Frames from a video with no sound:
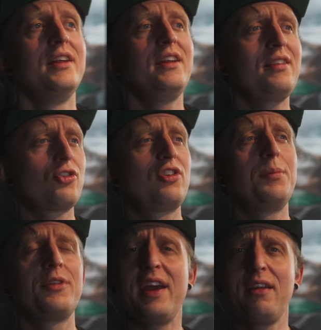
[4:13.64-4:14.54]
nicht so schlimm.
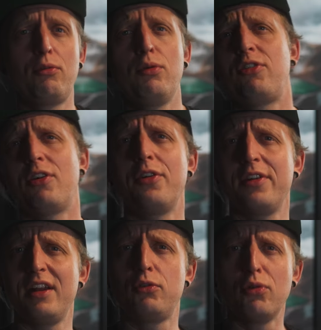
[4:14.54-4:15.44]
Und eigentlich suche ich auch noch ein
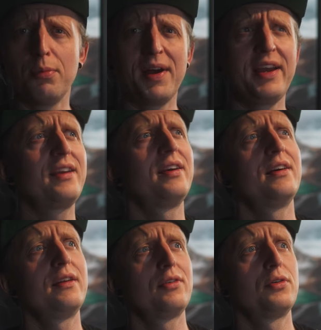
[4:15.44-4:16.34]
Enduro-Bike.
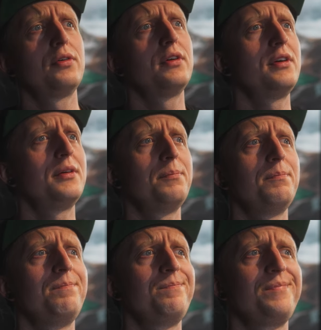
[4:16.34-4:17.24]
Also,
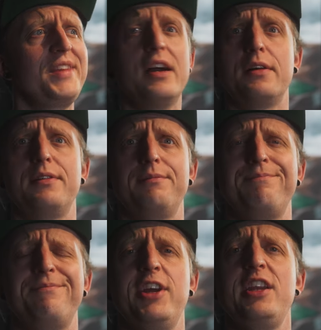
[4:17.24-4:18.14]
ähm, ja.
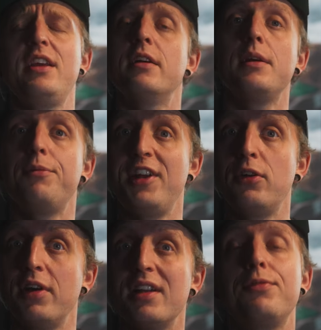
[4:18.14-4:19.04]
Wenn ihr
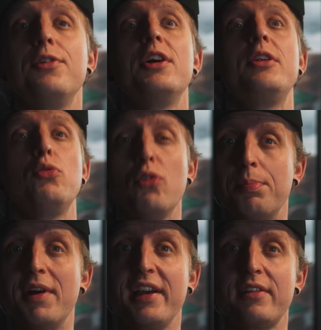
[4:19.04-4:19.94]
Empfehlungen habt für
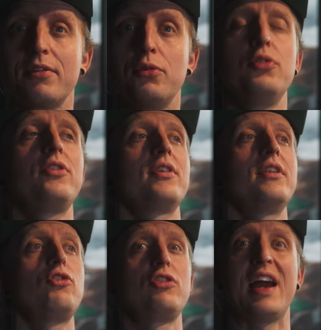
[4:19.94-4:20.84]
Enduro-Bikes und
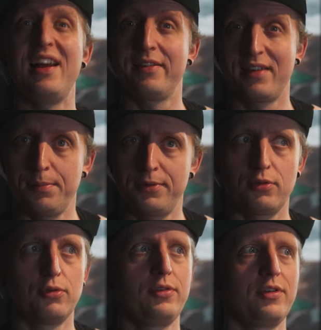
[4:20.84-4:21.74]
ein geiles habt
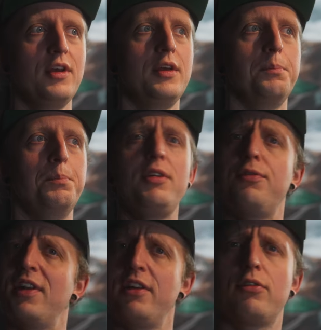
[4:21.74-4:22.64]
und mich
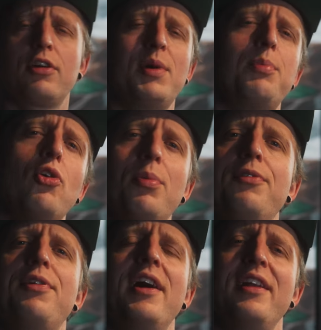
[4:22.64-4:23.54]
vielleicht sogar mal Probe
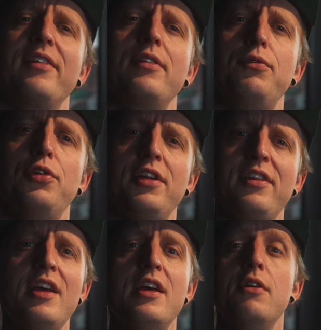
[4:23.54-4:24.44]
fahren lassen würdet,
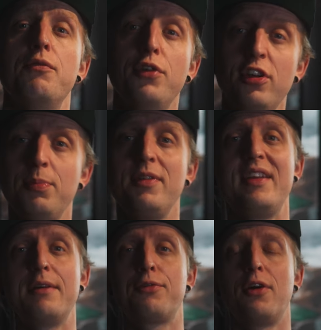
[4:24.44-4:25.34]
würde ich mich
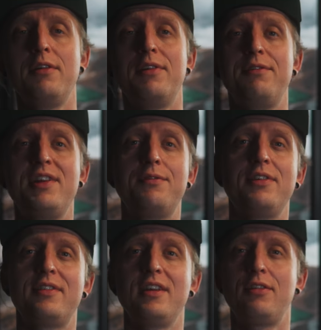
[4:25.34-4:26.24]
sehr freuen, weil wie ihr
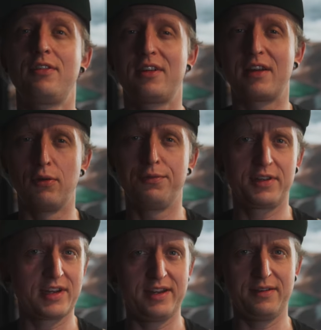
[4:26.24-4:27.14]
wisst, ich kaufe
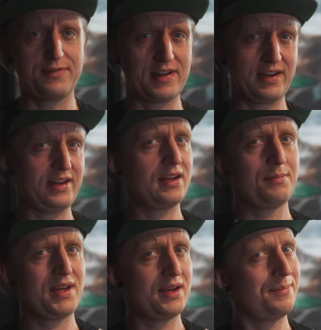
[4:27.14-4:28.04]
keine Fahrräder
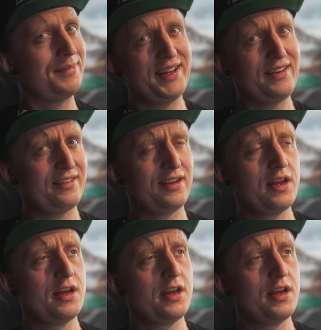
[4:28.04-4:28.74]
mehr blind